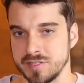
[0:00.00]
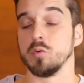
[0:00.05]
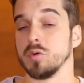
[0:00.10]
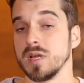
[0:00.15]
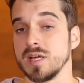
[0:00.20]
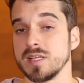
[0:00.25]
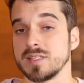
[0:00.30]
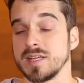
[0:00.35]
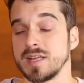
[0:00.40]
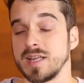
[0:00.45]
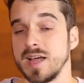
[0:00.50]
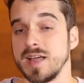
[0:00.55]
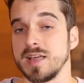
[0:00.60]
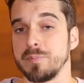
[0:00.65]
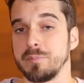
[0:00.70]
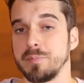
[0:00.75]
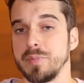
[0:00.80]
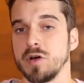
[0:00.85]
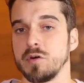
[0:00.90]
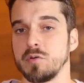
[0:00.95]
-disse. O lance é que a
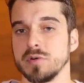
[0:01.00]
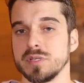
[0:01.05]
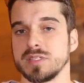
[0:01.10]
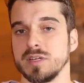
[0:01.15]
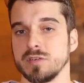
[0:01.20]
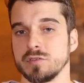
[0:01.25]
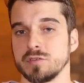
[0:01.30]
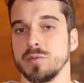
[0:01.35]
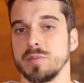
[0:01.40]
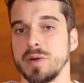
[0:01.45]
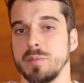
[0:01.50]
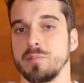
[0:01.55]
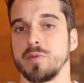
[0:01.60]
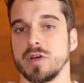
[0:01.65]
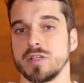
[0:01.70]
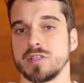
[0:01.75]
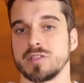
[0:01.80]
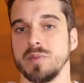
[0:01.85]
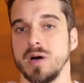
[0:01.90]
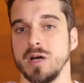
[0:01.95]
repercussão sobre a
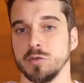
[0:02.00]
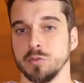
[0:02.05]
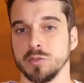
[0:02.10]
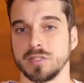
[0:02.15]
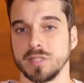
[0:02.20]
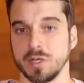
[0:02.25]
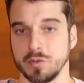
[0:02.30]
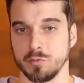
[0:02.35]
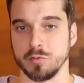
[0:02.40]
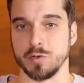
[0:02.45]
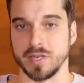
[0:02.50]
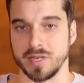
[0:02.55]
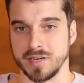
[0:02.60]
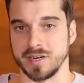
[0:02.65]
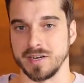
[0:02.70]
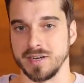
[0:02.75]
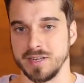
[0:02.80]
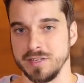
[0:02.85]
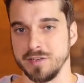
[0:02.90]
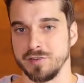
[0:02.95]
próxima luta com o
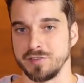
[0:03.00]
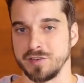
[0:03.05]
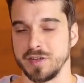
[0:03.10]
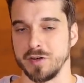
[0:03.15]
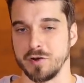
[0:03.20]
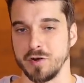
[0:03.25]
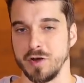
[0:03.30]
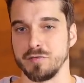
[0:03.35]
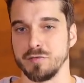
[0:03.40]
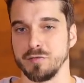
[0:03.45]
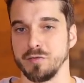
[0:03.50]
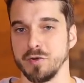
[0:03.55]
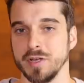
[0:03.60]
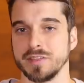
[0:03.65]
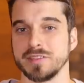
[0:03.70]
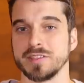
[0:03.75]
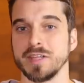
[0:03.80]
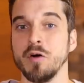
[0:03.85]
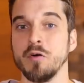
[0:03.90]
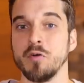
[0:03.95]
Ikran Lishkerov
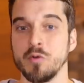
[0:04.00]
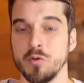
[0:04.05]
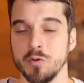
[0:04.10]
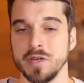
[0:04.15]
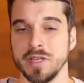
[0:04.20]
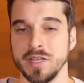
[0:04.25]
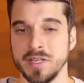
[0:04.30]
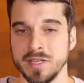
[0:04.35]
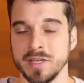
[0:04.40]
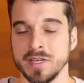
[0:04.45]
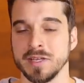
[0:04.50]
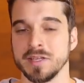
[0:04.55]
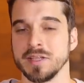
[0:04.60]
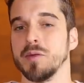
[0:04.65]
foi tão ruim